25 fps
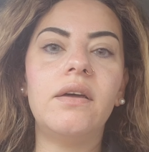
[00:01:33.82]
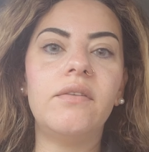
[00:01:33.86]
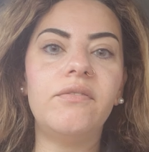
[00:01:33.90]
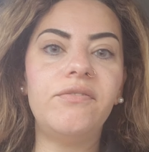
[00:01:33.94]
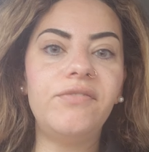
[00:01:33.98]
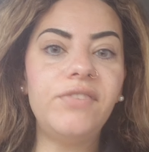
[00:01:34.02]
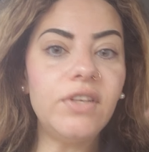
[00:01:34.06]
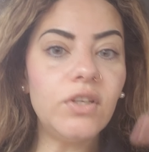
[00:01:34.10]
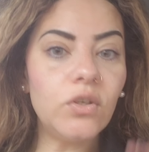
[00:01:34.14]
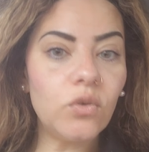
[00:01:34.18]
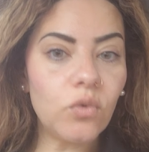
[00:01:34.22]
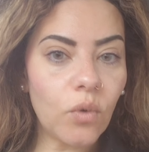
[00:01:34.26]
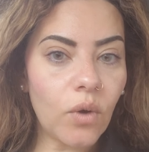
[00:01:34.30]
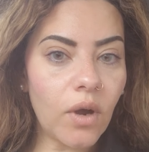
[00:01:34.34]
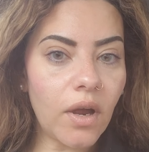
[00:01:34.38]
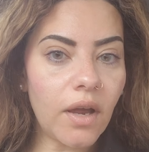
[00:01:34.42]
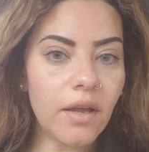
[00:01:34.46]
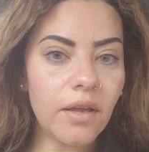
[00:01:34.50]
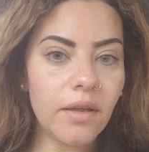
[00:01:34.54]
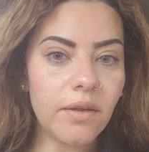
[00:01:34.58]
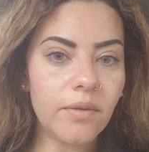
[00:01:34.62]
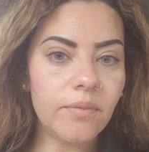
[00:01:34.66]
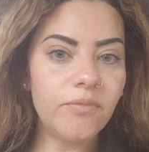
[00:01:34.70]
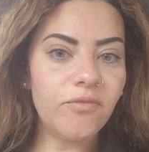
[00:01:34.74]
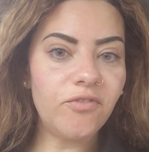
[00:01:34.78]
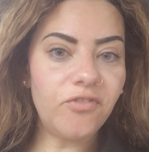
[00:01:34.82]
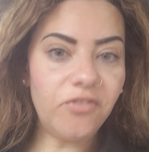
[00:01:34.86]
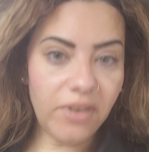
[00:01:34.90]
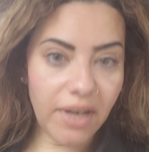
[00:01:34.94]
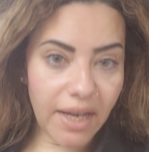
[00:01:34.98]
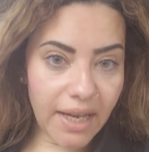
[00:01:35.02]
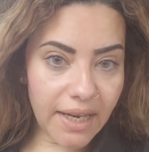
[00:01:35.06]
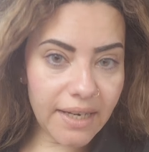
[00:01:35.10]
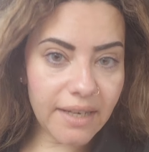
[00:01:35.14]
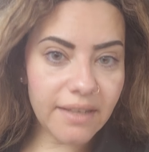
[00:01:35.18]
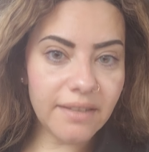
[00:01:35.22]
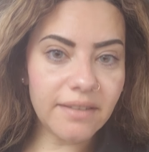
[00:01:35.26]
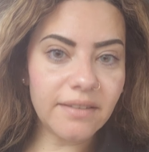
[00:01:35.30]
في نوع
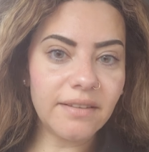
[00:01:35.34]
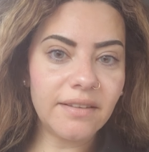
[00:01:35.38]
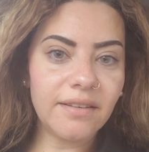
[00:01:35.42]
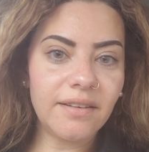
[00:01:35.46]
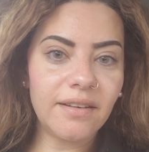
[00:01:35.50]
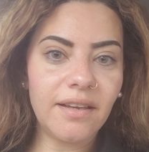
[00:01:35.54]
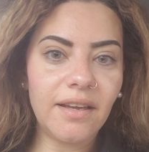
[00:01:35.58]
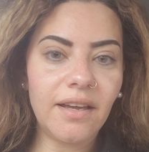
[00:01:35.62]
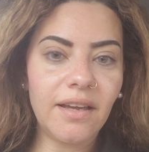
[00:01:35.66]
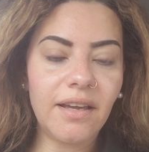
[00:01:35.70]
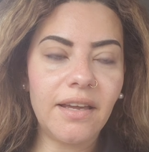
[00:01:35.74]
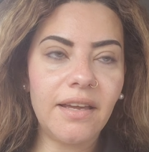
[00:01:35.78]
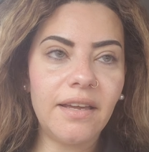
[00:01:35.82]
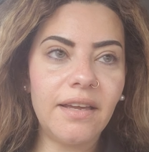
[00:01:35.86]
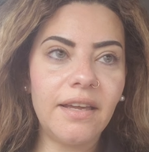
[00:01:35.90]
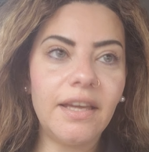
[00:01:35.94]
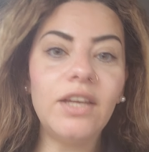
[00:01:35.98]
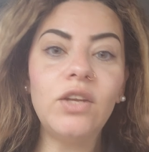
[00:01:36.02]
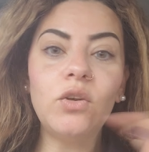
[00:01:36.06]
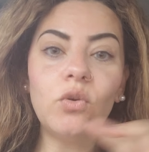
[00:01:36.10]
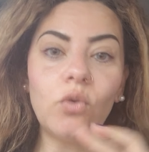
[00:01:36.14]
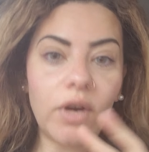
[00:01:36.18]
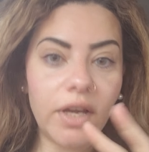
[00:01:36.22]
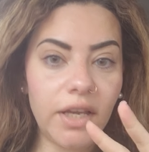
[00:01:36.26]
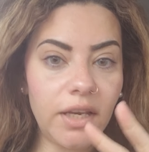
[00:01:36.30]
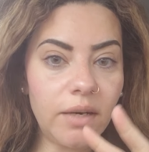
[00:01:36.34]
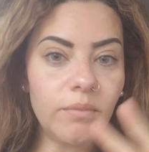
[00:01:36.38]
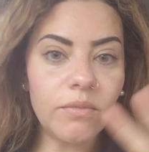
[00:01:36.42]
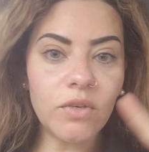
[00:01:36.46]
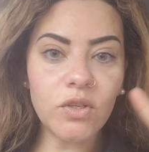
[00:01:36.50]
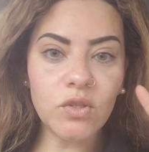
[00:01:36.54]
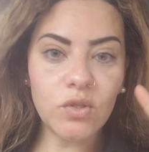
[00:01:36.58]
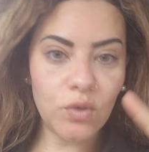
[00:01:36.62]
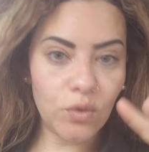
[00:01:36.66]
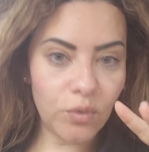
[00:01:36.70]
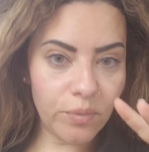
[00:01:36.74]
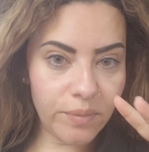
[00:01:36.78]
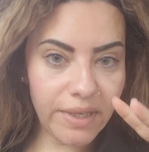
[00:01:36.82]
فعلا آه، النوعين
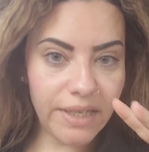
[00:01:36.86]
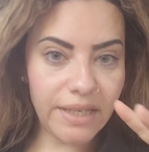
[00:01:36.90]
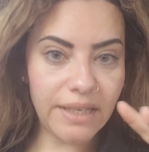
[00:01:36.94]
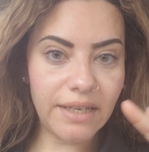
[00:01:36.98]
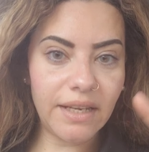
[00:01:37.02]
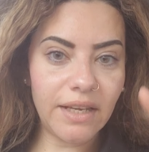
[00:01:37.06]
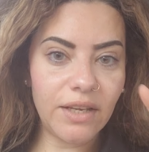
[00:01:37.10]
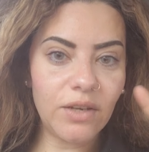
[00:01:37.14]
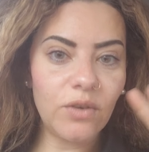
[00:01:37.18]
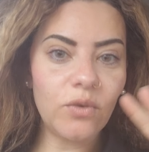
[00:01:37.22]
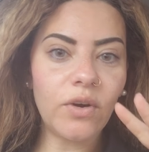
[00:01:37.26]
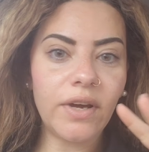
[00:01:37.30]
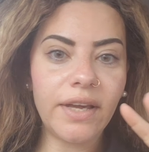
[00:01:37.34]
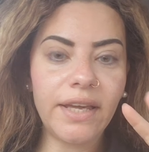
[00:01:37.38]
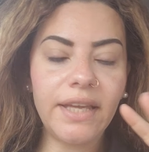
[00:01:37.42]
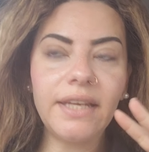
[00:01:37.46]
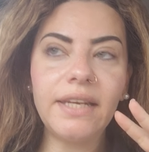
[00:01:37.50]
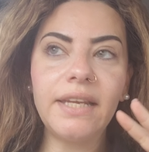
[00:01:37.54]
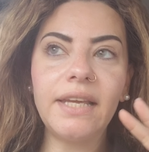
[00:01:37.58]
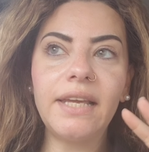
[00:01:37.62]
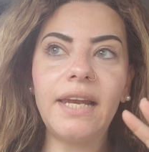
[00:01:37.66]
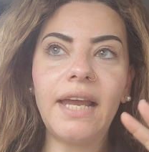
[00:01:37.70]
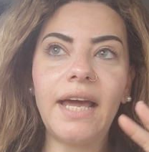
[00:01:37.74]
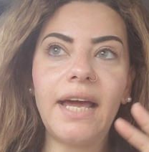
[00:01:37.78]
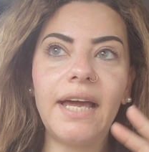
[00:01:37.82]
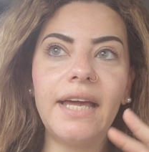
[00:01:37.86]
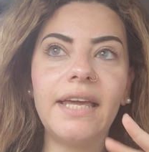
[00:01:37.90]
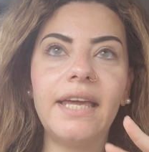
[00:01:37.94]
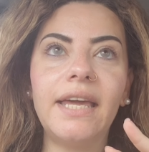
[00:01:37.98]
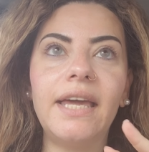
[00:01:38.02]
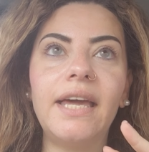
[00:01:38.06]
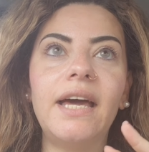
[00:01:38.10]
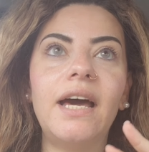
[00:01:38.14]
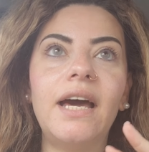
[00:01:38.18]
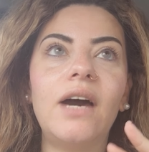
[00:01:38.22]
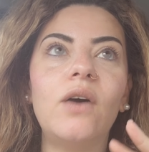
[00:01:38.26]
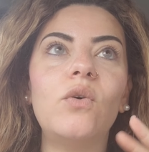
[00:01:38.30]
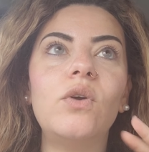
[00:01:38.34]
مظلومين النوعين
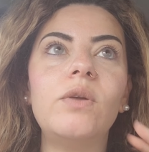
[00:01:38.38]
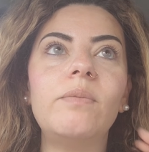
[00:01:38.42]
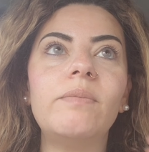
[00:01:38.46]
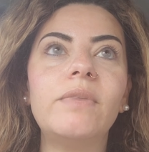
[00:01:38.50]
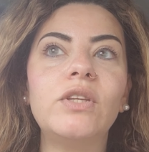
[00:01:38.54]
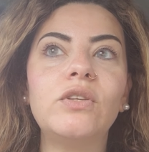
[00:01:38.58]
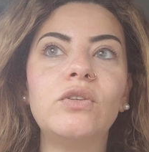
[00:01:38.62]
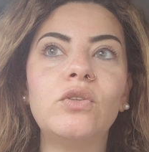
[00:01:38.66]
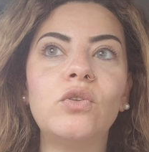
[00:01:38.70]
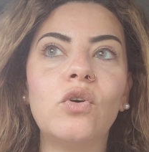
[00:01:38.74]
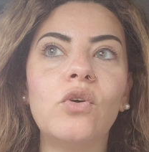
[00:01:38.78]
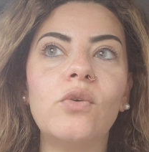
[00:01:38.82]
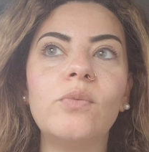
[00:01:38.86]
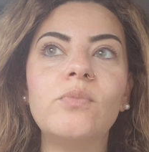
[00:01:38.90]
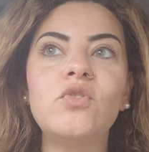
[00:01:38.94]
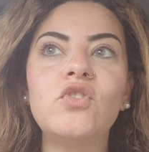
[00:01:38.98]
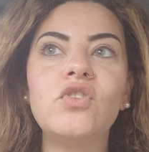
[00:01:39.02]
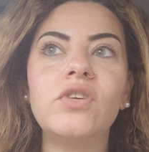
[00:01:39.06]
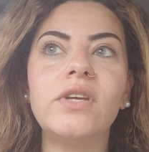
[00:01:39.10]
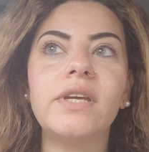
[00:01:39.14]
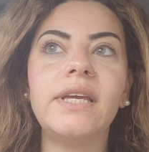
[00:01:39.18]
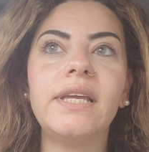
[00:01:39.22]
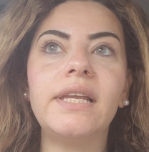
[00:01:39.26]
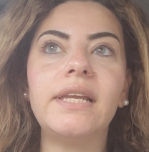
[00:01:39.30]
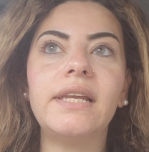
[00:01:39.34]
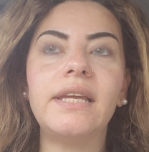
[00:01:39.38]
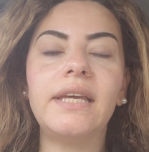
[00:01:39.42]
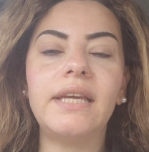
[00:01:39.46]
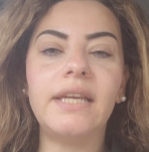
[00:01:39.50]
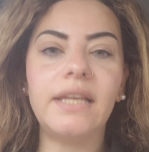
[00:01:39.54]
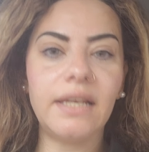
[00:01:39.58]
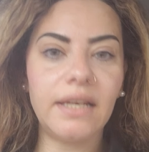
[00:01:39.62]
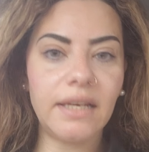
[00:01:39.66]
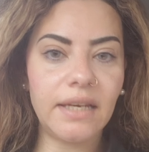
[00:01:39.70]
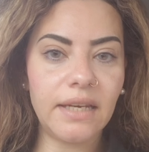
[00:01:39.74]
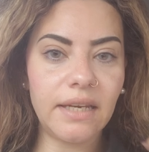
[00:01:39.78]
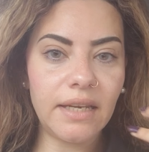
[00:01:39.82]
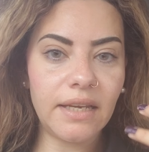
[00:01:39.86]
الحياة هقول ما اديتهمش ال...
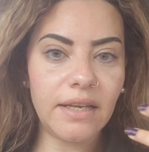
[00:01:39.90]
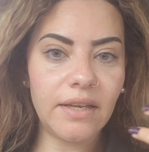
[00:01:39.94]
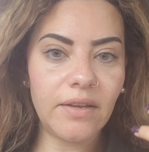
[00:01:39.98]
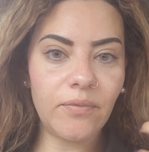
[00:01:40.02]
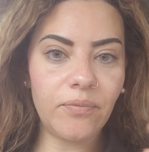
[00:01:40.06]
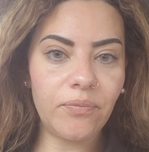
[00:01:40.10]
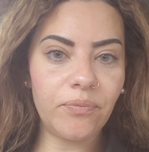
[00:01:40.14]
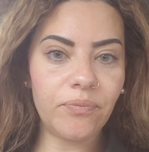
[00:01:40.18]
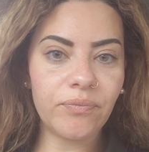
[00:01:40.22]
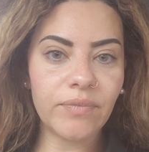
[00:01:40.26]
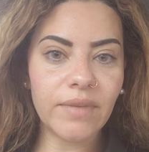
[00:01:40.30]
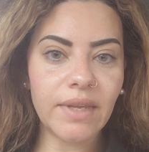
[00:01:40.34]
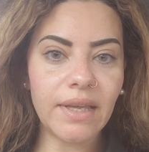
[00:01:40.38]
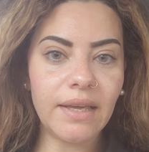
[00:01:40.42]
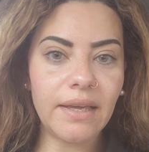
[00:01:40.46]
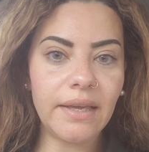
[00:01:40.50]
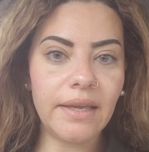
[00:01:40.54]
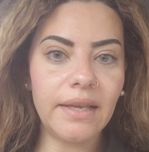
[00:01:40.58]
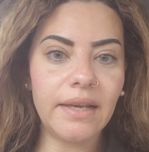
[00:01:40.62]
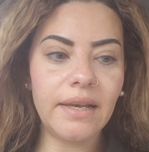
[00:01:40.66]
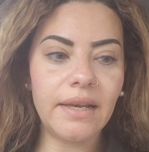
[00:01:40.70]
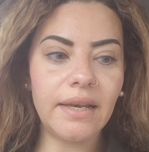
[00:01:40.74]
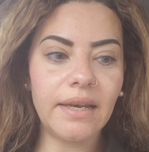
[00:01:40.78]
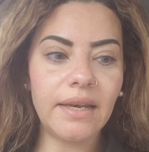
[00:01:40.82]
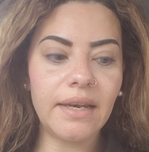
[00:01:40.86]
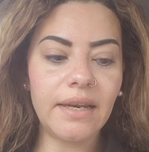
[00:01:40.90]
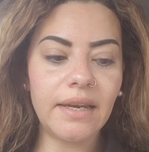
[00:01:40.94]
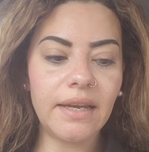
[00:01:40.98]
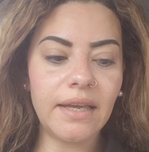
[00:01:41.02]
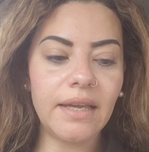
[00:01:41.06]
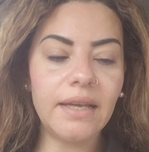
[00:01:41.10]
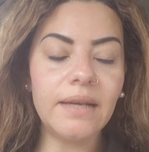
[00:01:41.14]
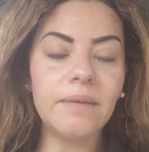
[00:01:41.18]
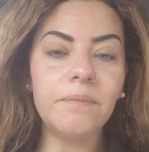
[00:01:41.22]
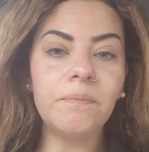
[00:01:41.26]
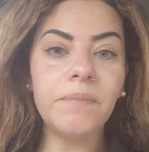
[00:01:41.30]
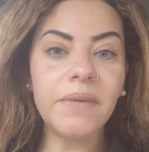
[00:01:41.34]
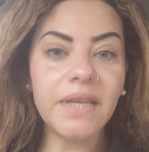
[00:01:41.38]
ال...
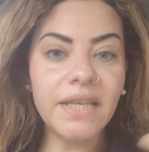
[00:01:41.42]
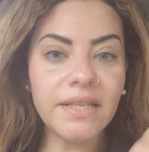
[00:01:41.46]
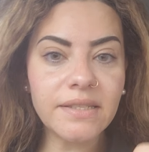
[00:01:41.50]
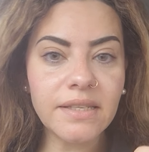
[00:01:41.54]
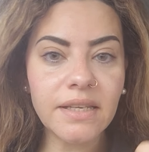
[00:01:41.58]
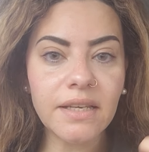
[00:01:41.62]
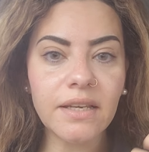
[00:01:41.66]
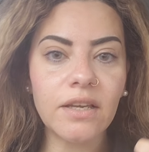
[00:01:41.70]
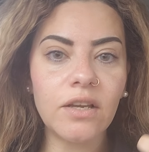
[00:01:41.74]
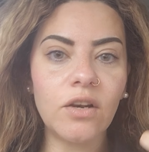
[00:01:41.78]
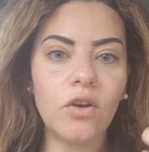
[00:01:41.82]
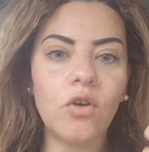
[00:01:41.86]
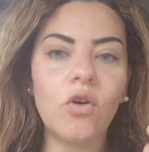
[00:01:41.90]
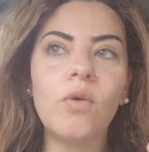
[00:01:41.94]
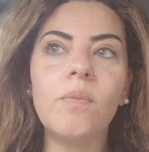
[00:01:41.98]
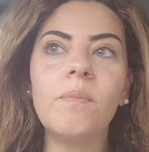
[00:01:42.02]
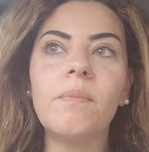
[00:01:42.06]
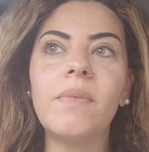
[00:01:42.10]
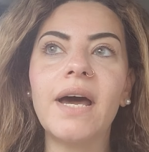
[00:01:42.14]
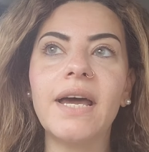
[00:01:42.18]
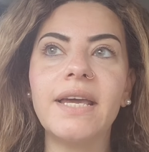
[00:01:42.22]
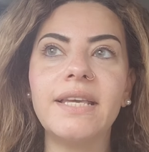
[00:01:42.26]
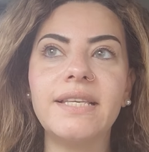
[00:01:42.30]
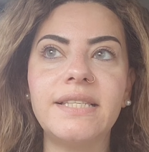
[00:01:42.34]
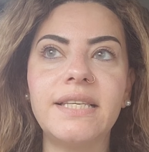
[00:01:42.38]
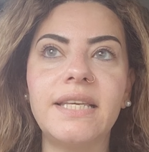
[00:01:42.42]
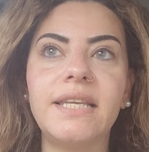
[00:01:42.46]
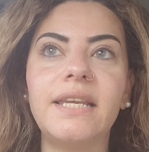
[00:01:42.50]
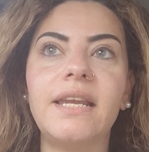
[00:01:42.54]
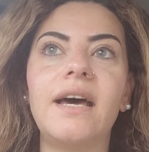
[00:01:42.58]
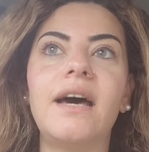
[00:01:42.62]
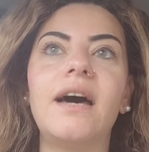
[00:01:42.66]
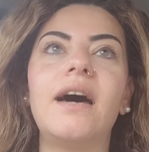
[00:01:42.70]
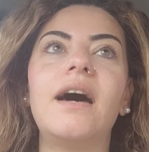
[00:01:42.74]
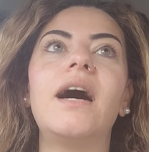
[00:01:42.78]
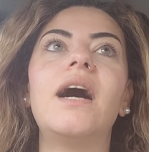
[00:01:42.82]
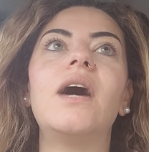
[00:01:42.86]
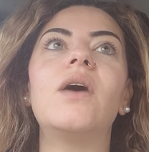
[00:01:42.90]
البيزك اللي هم
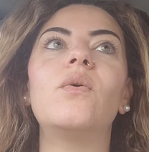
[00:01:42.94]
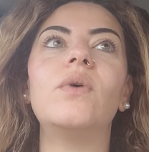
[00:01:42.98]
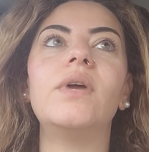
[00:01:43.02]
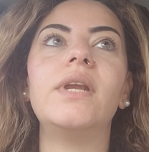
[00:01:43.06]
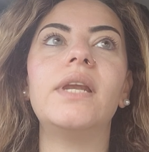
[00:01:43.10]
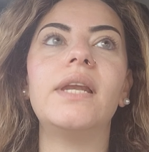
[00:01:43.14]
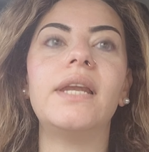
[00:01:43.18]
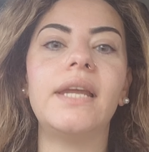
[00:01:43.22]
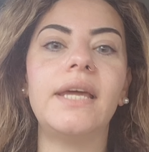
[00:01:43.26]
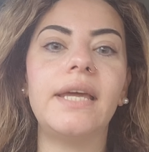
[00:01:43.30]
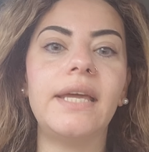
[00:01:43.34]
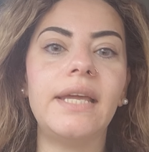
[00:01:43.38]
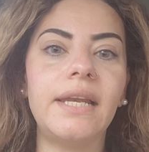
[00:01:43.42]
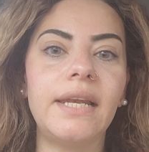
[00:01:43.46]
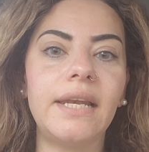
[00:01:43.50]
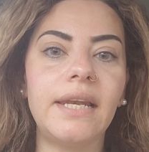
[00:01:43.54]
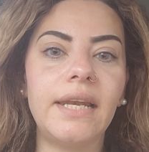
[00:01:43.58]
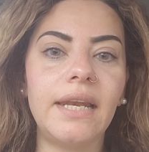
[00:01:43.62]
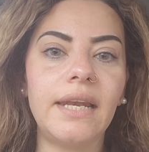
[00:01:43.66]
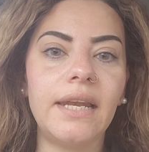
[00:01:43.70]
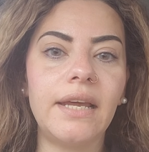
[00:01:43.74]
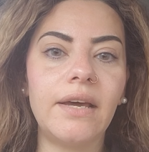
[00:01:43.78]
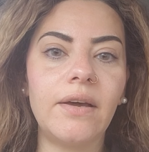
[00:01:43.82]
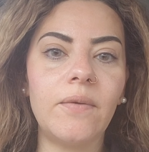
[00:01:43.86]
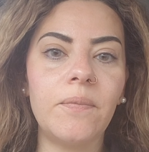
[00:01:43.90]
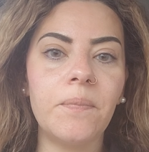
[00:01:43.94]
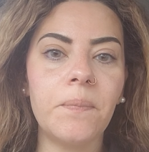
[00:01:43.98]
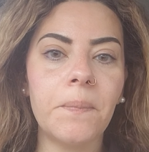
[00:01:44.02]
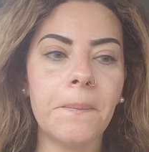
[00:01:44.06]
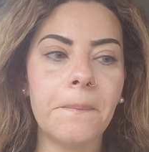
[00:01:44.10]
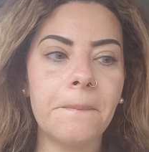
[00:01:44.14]
عايزينها او ال ال